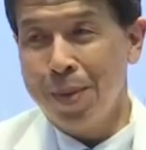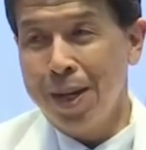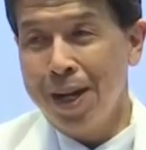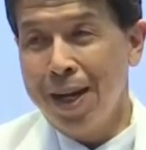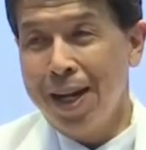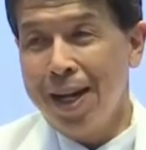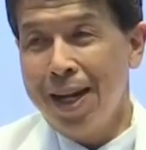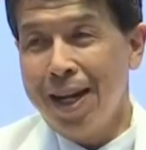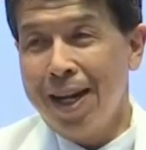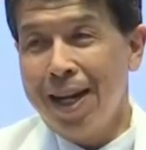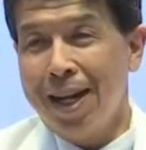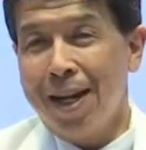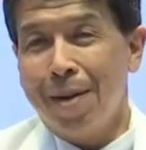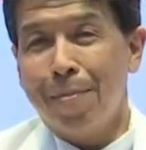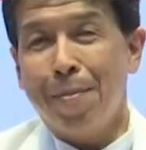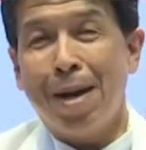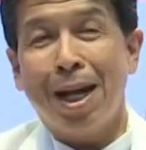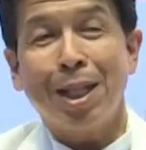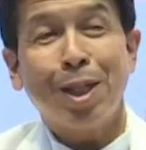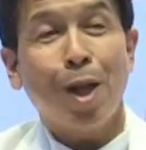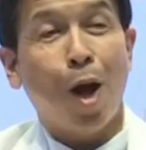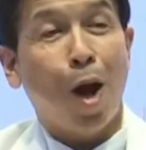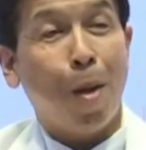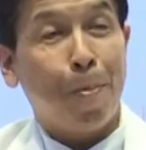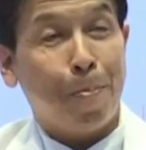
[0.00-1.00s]
ธารณสุขข
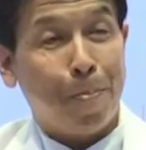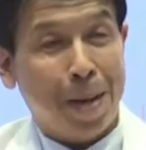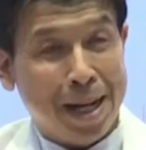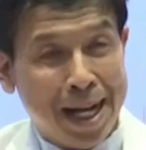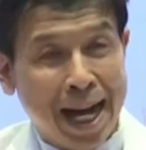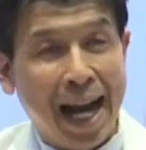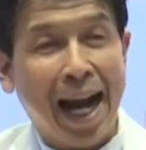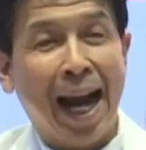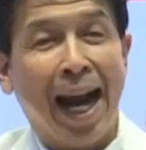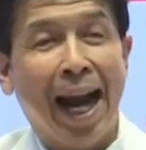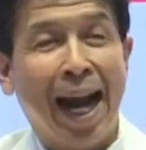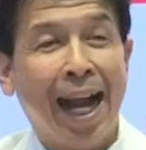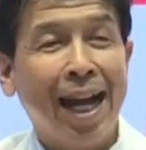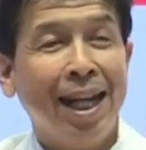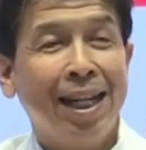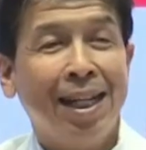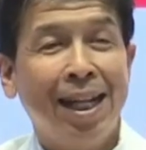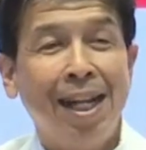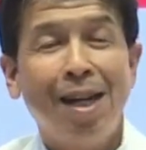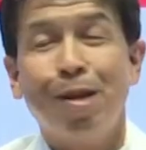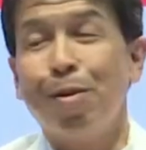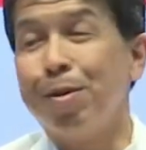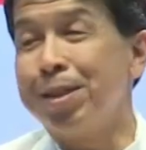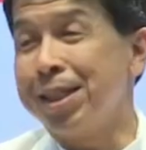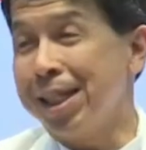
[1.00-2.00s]
องไทย ต
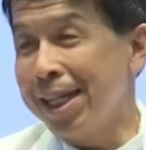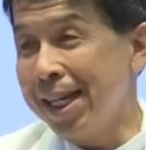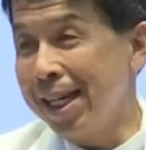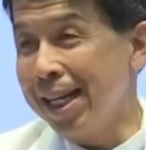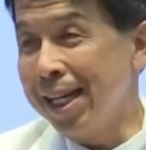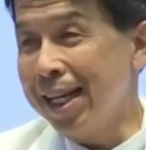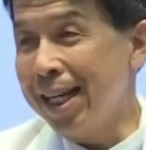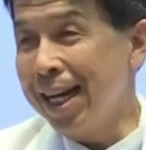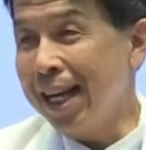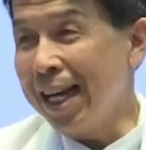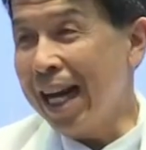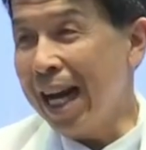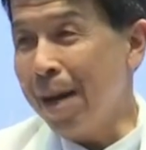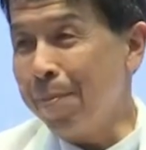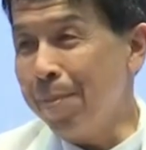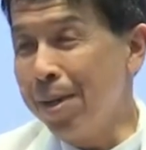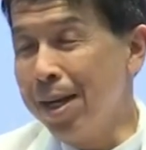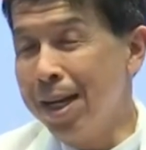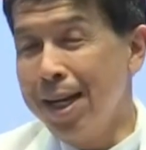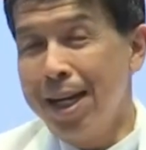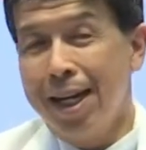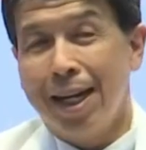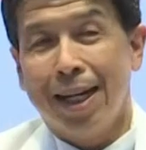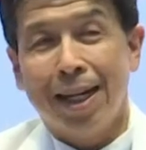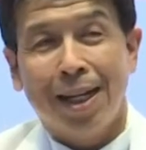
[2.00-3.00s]
ลอดจนเติมเต็
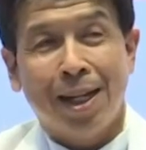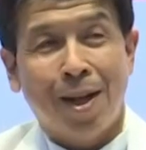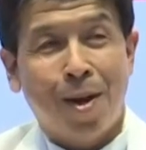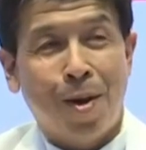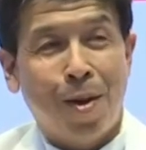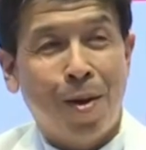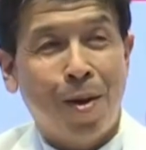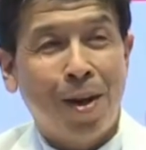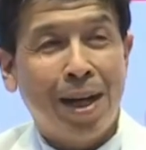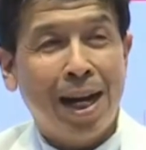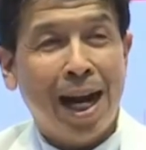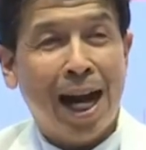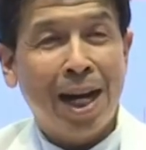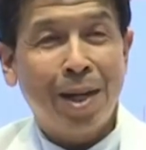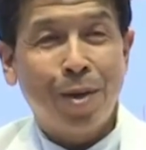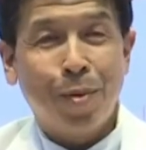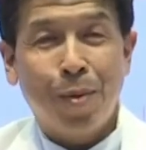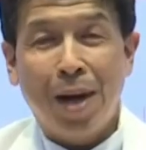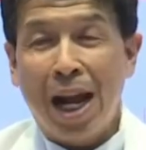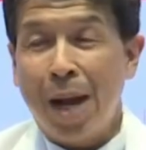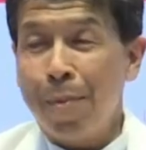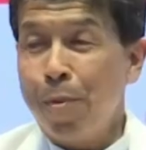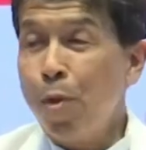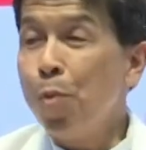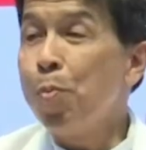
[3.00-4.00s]
มวิถีชีวิตใน
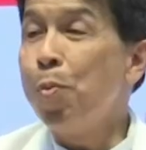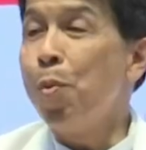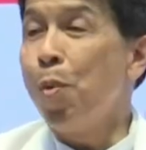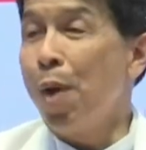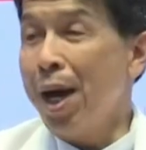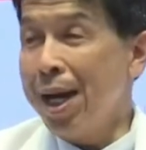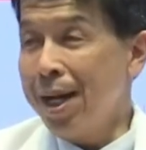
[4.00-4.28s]
ยุคดิจิ